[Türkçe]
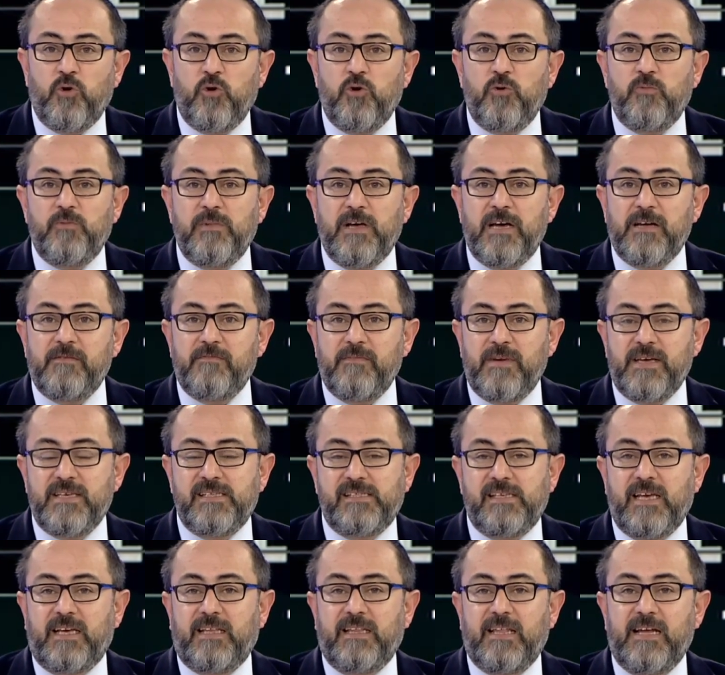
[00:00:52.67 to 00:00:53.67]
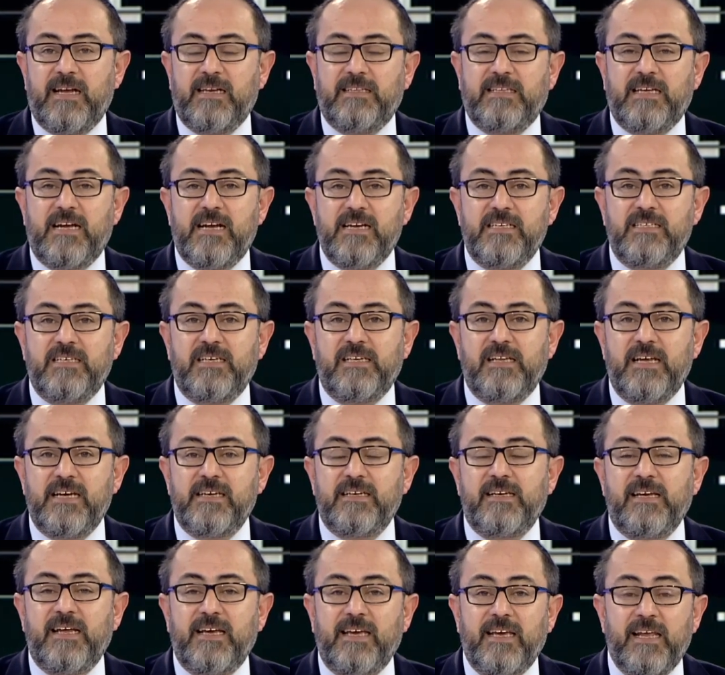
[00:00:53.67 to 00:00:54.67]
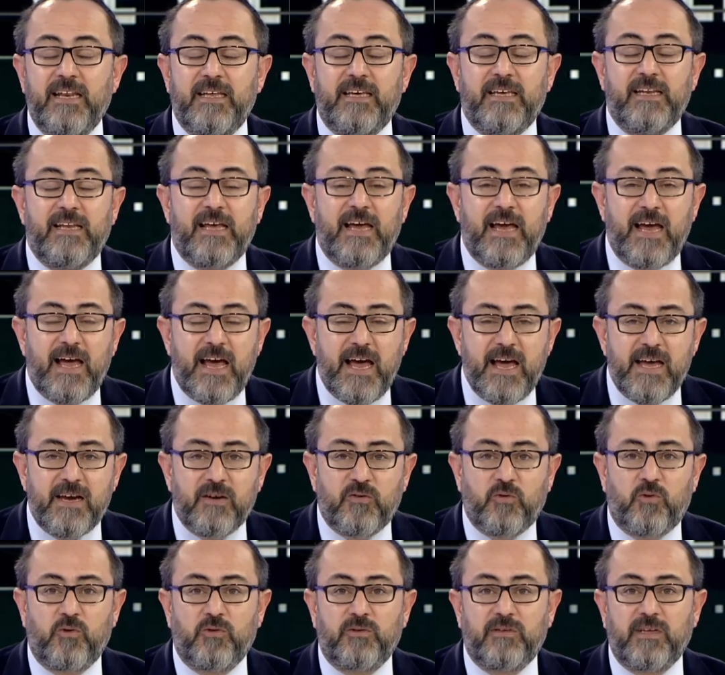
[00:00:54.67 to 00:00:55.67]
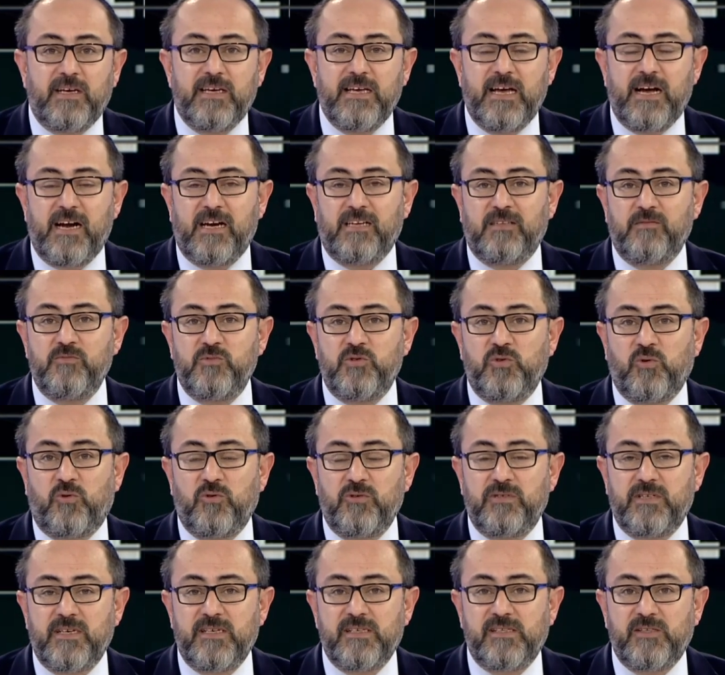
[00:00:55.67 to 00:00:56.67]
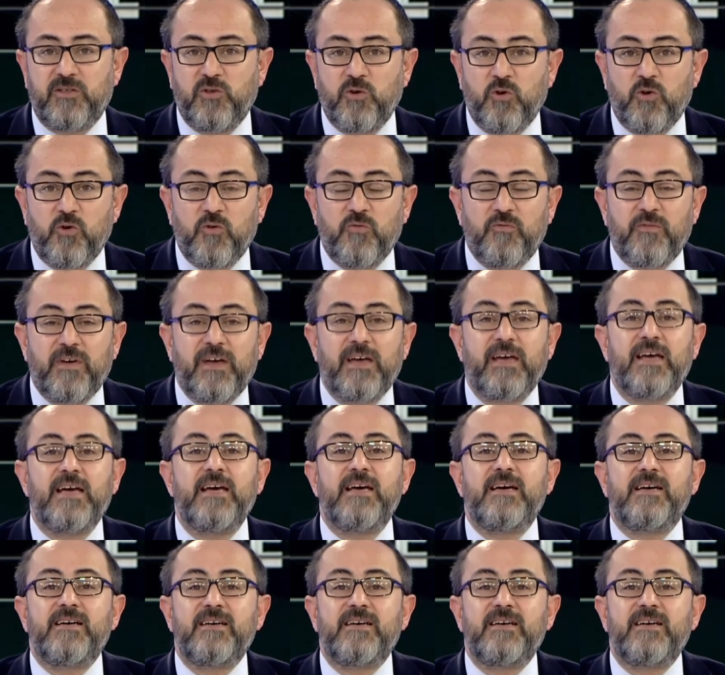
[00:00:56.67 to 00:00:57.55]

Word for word: bölümler, meslekler, tercihlerle ilgili her konuda yardımcı olacağız diyorum ve